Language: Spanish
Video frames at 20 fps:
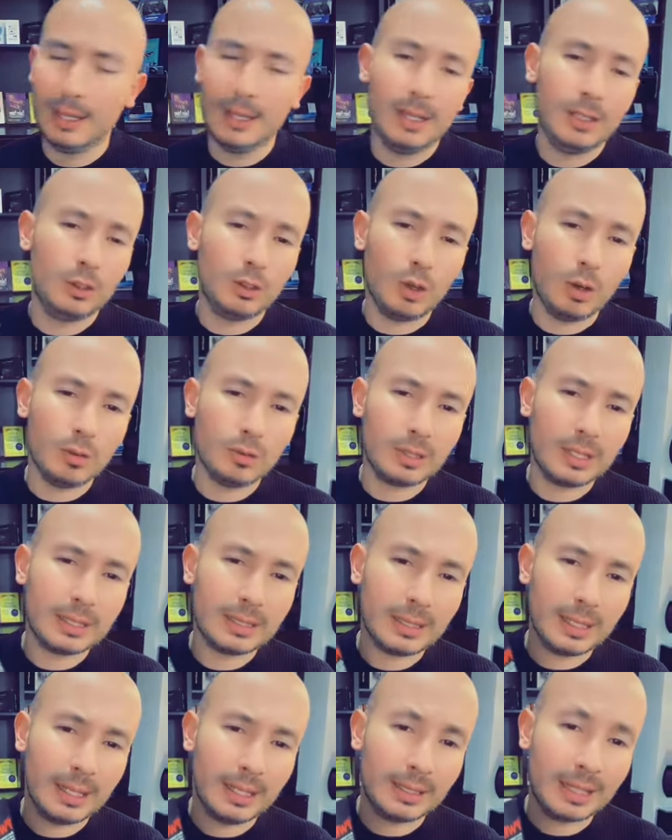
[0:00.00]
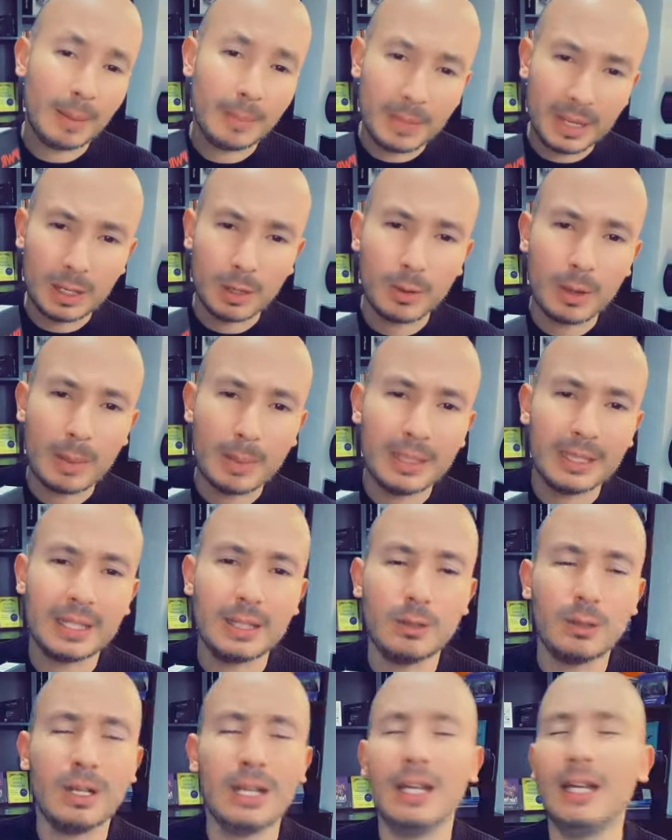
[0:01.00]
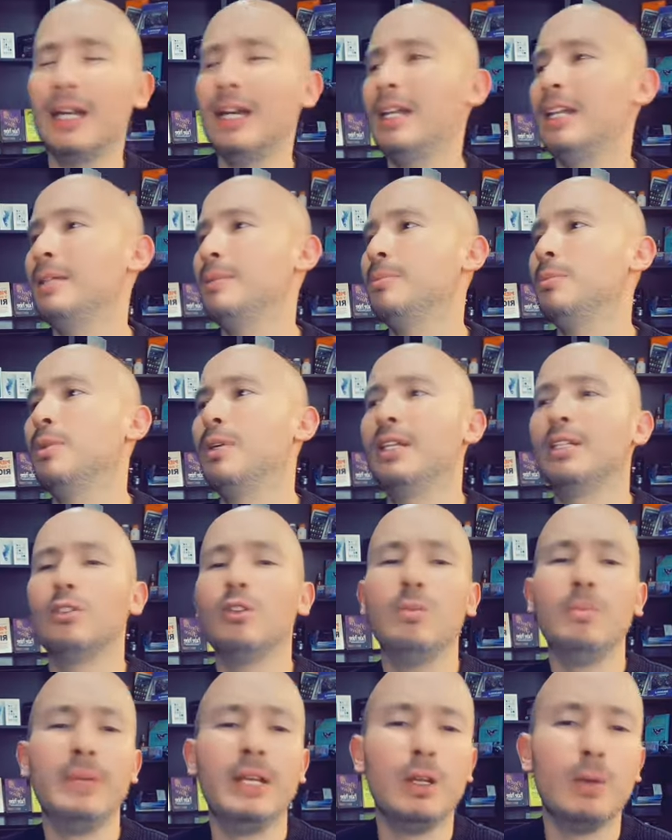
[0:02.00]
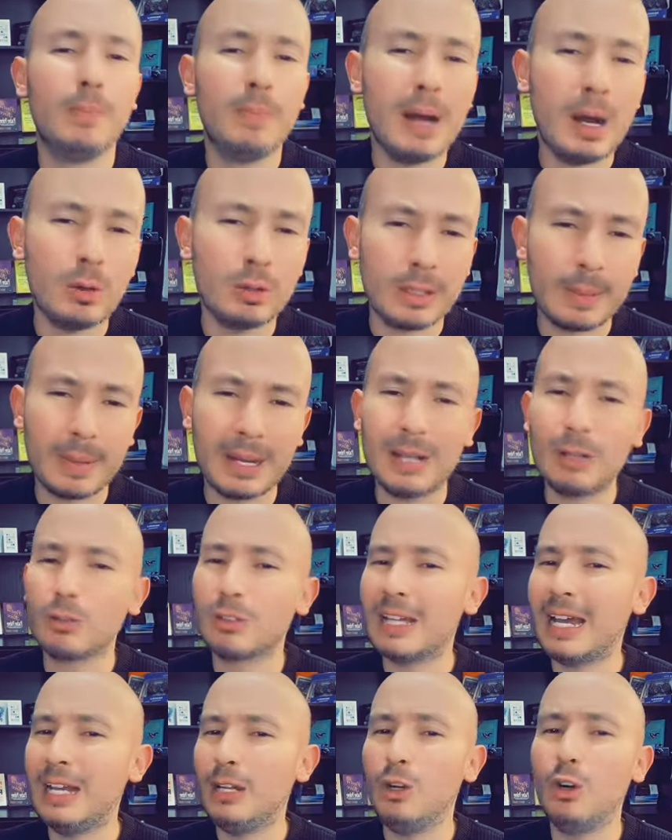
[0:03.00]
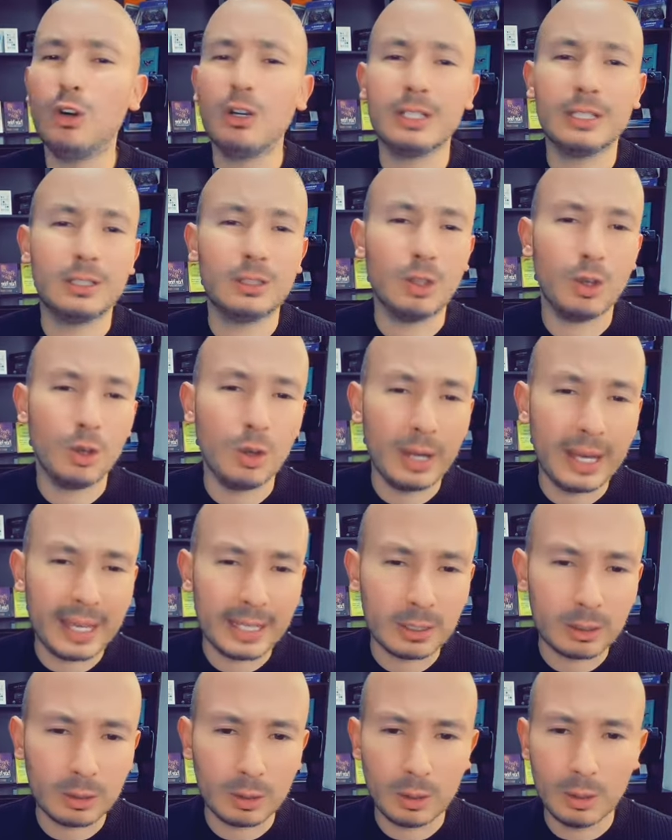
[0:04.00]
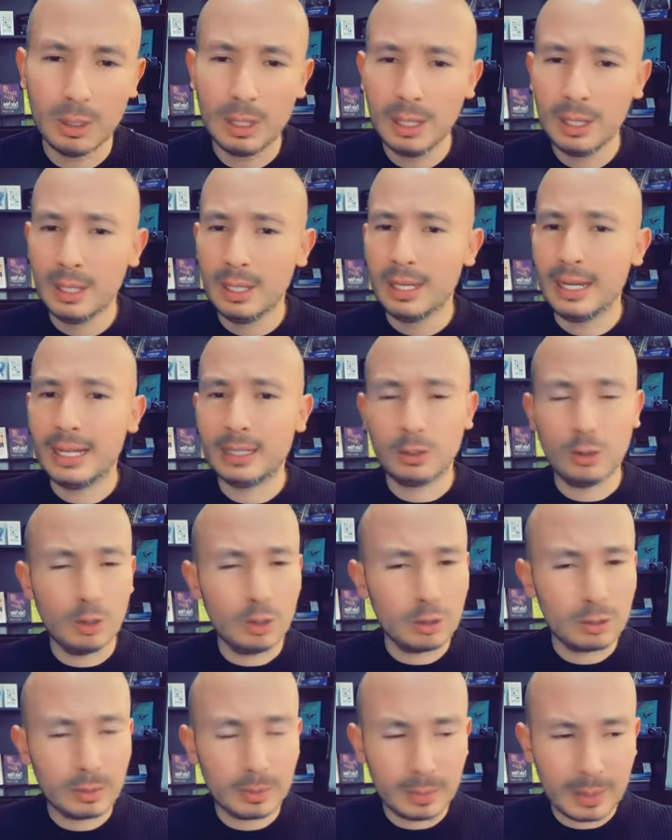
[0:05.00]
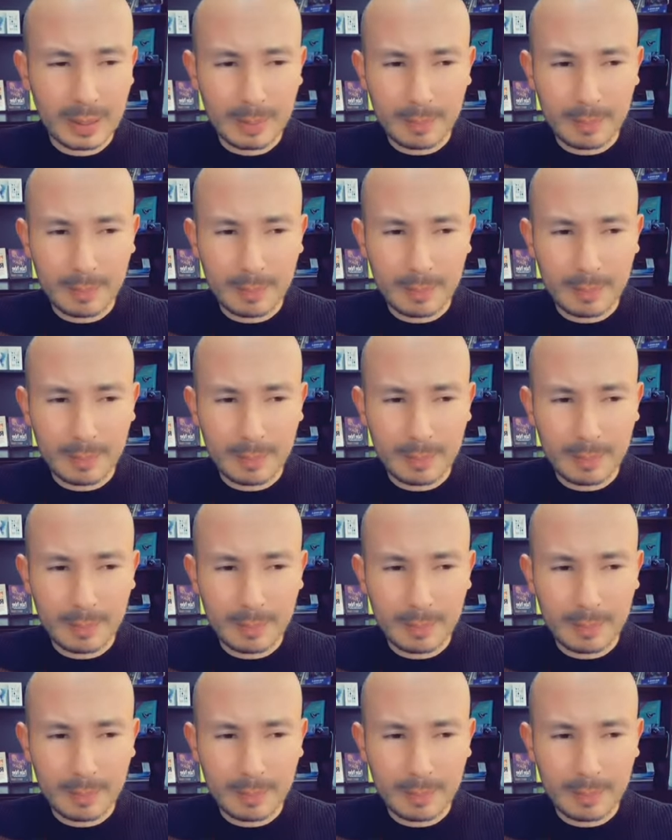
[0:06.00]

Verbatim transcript: Entonces, eh, también obviamente ayuda a, las mujeres con menopausia, para los calores y todo esto, a todos los eh,